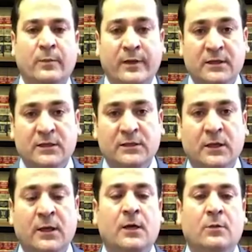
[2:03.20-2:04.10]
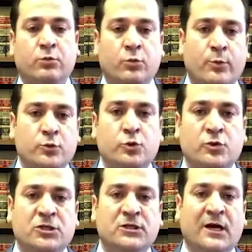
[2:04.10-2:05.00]
bir Amerikalı bu
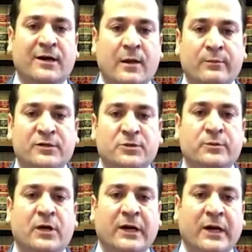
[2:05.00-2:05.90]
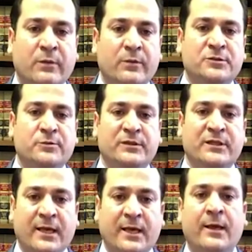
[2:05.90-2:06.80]
pozisyon için aranmış mı, aranmamış
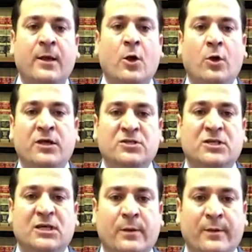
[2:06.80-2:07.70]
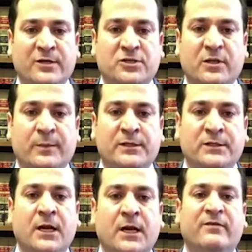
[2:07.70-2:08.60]
mı diye inceleme
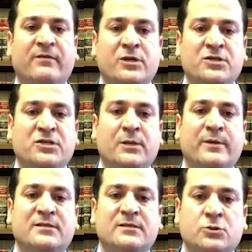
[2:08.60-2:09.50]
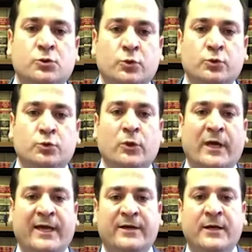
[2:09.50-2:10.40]
başlatabilir ve bu incelemesinin
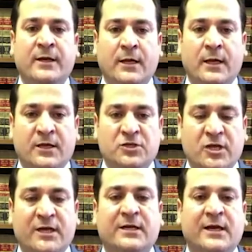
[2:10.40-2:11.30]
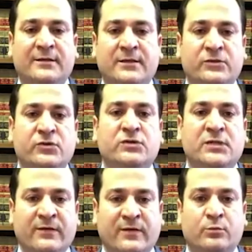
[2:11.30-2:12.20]
sonucu eğer e, şeye kanaat
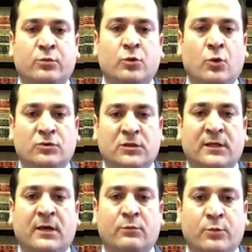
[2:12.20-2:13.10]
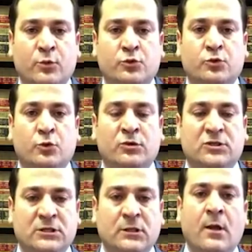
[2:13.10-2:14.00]
getirirse evet bu noktada bu pozisyon
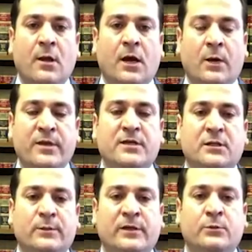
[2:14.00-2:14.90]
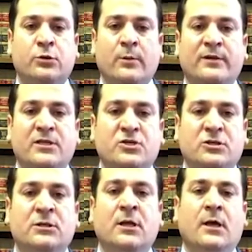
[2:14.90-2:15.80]
için Amerikalı birini bulamadığı
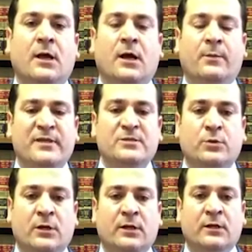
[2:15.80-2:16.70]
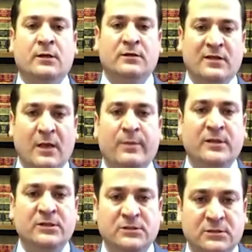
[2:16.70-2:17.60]
için biz e,
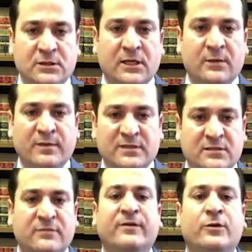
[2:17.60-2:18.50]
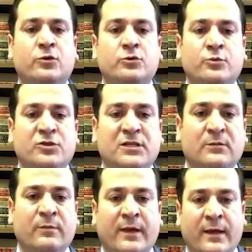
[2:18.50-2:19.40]
diyebilir ki biz izin veriyoruz bu
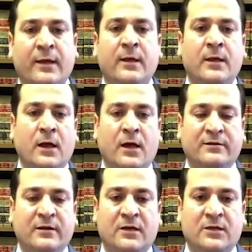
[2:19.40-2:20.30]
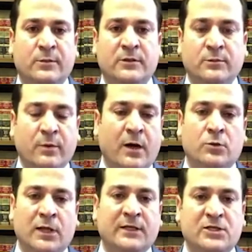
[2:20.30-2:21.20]
işletmeye hatta akrabalık
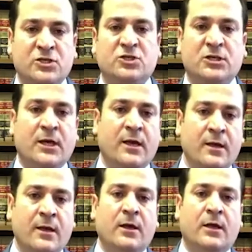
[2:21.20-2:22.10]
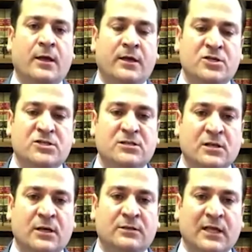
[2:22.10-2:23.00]
bağı olan kişiye e,
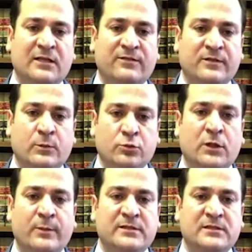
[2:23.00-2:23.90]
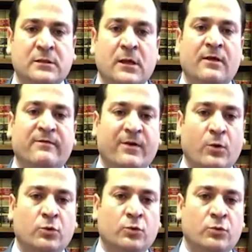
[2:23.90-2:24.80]
iş e, teklifinde bulunabilsin
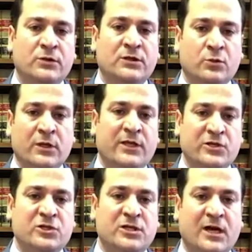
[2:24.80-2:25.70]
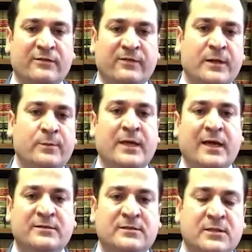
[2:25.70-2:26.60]
ve onu ona yeşil kart verip
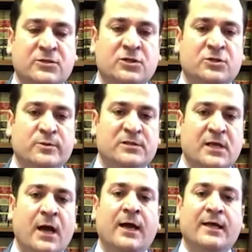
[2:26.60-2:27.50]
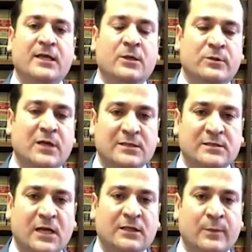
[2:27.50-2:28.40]
kendisiyle çalışmasına
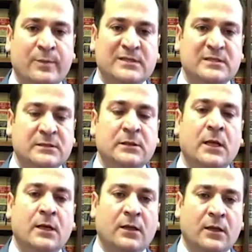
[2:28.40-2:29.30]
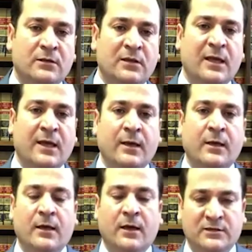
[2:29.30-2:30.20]
imkan sağlayabilsin e,
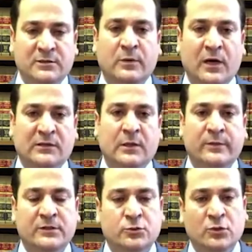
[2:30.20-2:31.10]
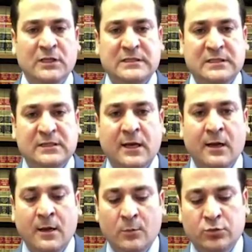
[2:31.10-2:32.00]
diye adım atabilir.
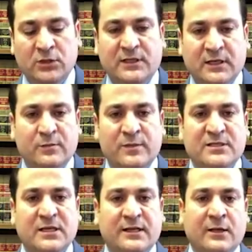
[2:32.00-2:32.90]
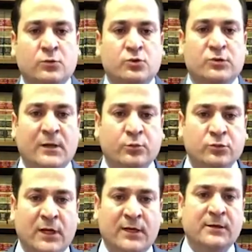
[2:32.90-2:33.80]
Dolayısıyla burada dikkat edilmesi gereken hususlar
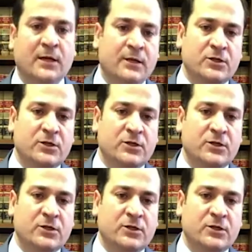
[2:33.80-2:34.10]
bunlar.